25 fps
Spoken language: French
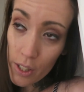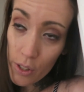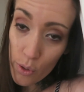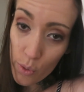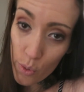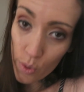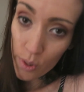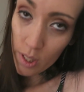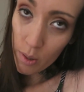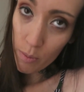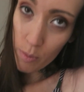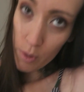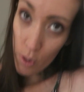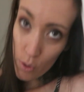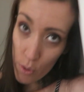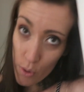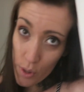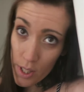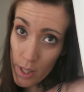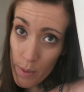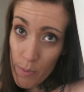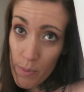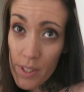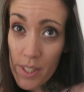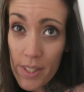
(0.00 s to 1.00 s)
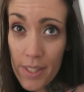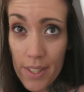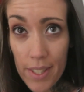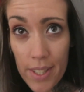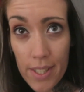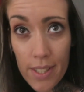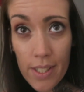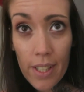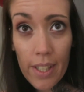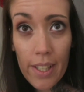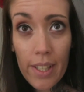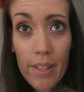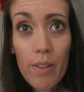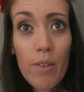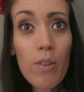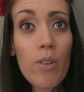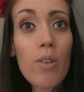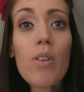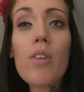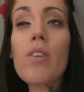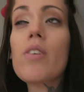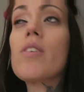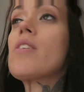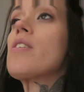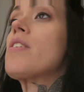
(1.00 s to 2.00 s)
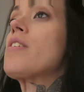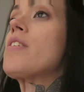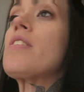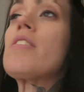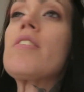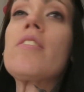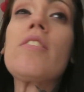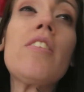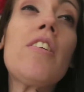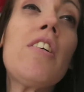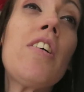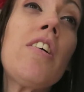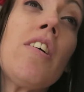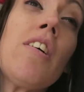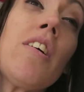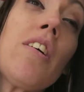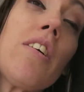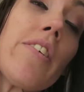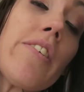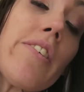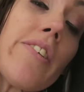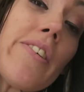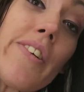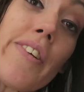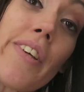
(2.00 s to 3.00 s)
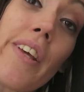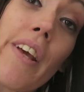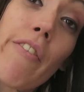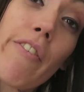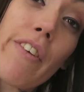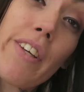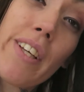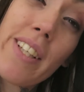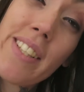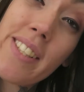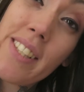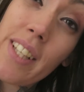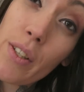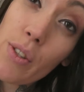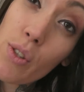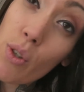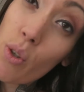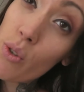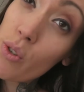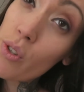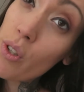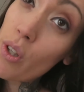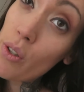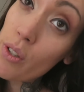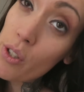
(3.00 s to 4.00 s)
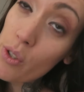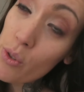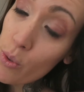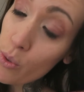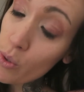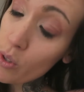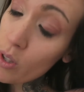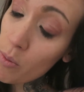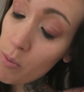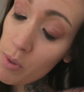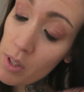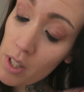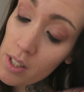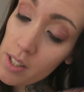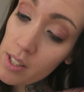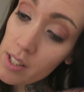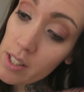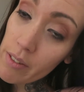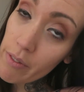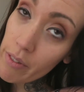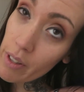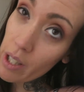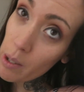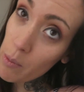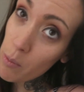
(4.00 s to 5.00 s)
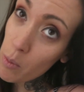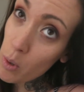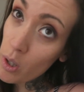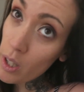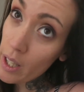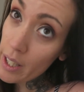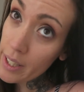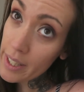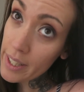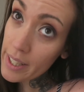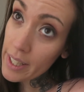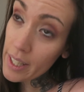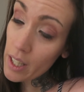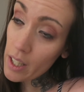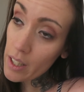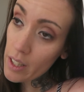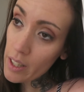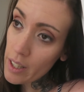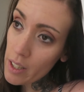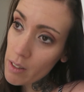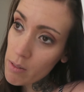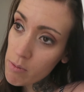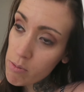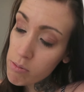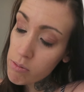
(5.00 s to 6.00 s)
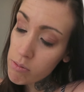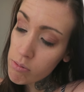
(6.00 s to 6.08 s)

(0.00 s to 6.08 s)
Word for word: Je vous ai mis juste un petit extrait euh, quand il y avait les ascenseurs, des choses comme ça. C'était vraiment la galère.